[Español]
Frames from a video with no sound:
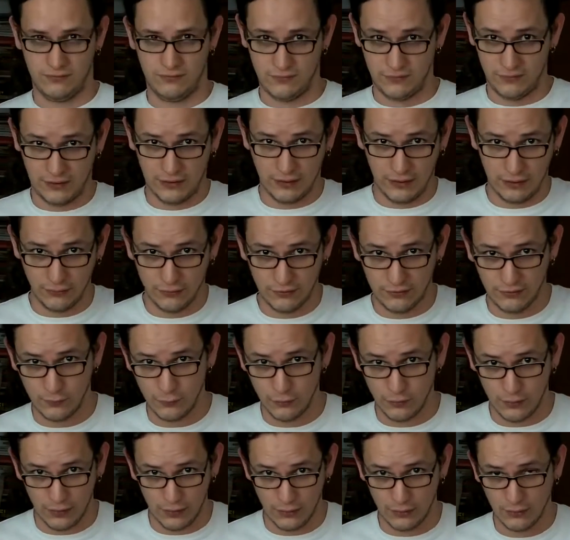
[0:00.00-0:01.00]
siguiendo ese
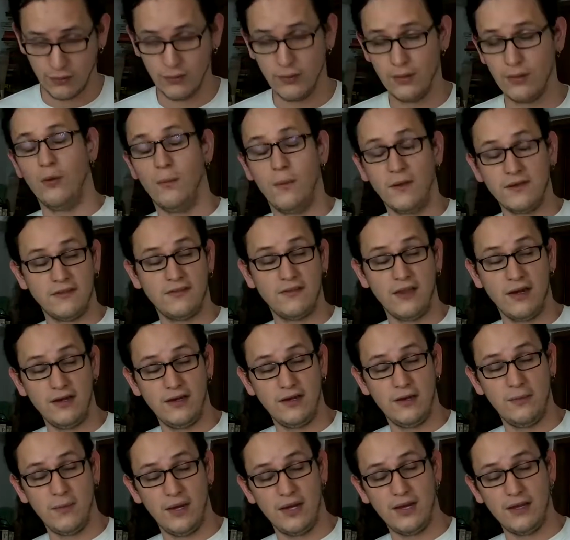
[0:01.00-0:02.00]
modelo, o vas a
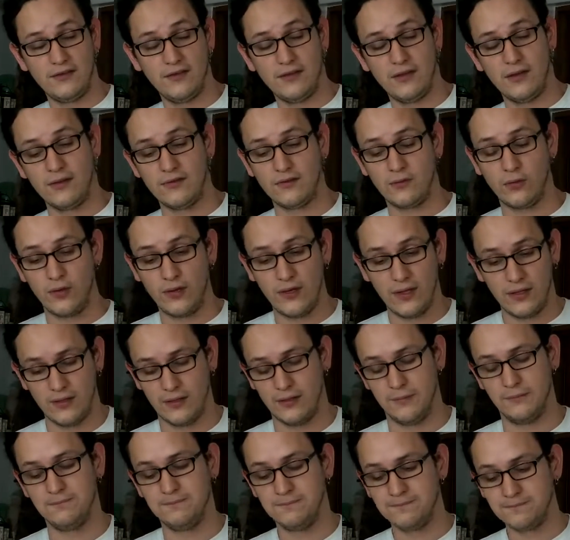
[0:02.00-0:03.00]
salir en varias citas con
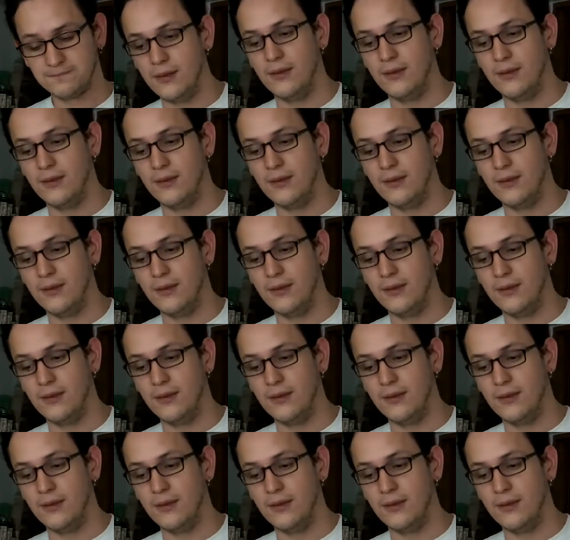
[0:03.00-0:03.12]
ella,